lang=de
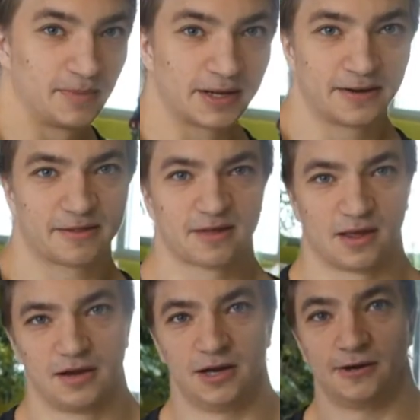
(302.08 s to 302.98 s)
Wir gehen jetzt
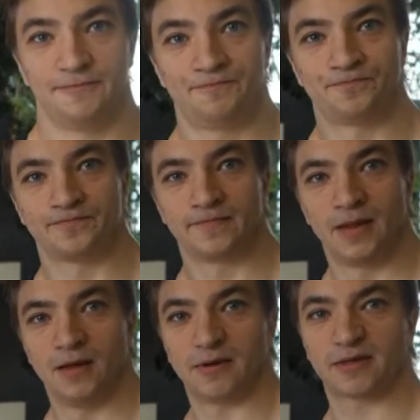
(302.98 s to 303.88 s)
trainieren. Sehr gut.
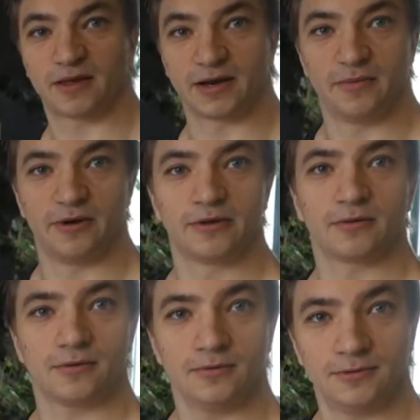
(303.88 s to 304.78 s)
Was, Was? trainieren wir heute?
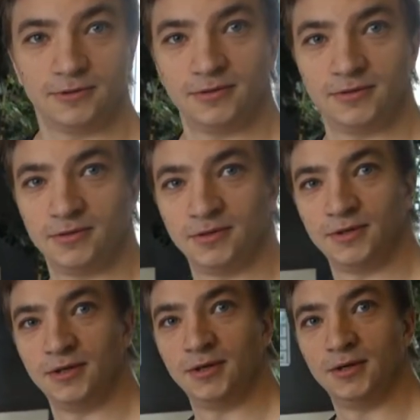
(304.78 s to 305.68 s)
Rücken. Und?
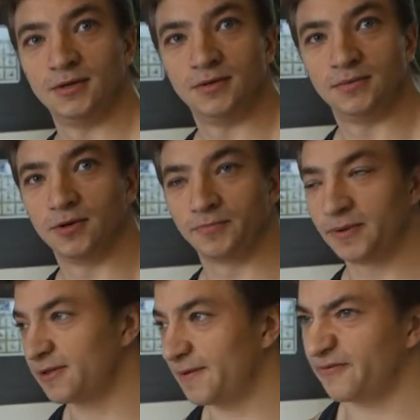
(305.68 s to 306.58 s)
Und
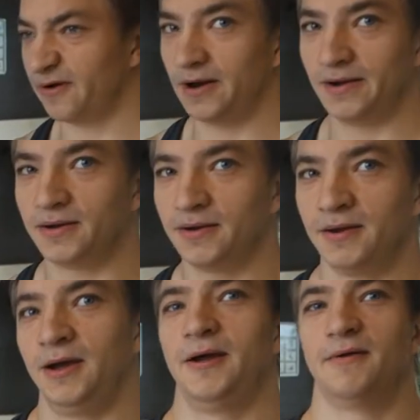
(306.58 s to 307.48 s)
Bizeps vor allem.
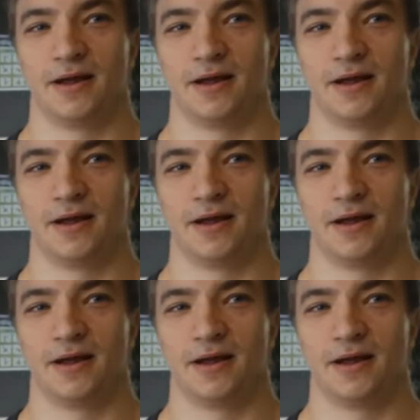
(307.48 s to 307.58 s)
Ja.